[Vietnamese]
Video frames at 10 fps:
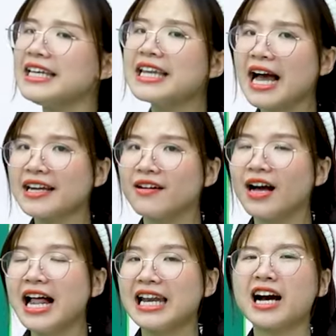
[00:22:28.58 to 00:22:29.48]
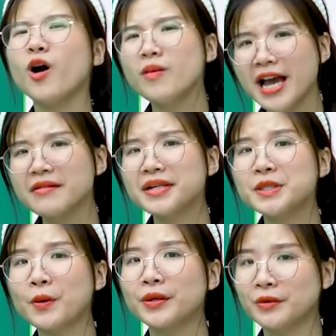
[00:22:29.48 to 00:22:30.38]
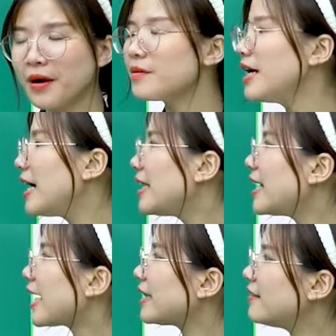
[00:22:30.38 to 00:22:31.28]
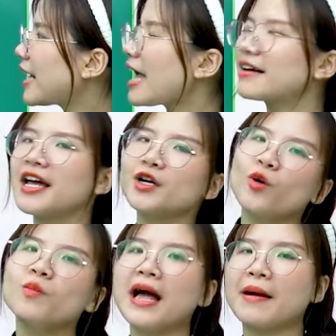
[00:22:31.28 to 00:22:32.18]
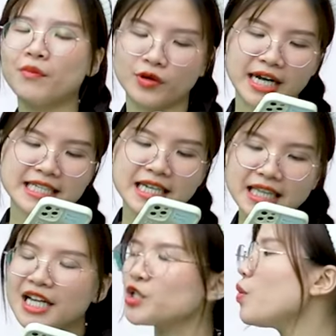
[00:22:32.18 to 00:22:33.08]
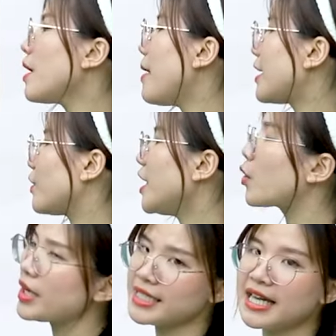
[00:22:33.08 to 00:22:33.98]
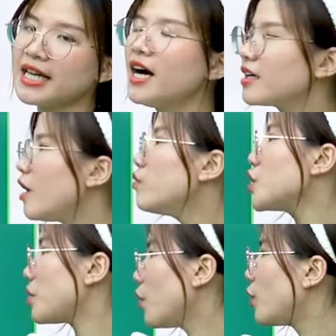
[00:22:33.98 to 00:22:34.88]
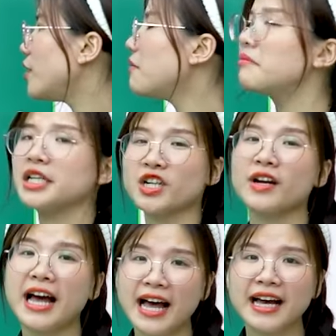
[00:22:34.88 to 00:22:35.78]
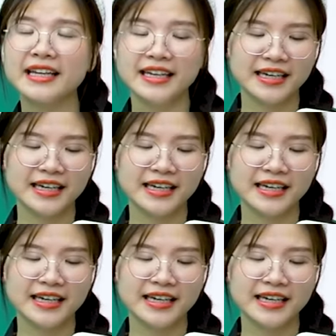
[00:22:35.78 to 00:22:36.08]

inai được là không hết mất rồi đúng không? Nên cái từ nai ở đây cũng là một cái chi tiết giúp các bạn có thể quay xe không chọn 4 nữa mà mình chọn hai.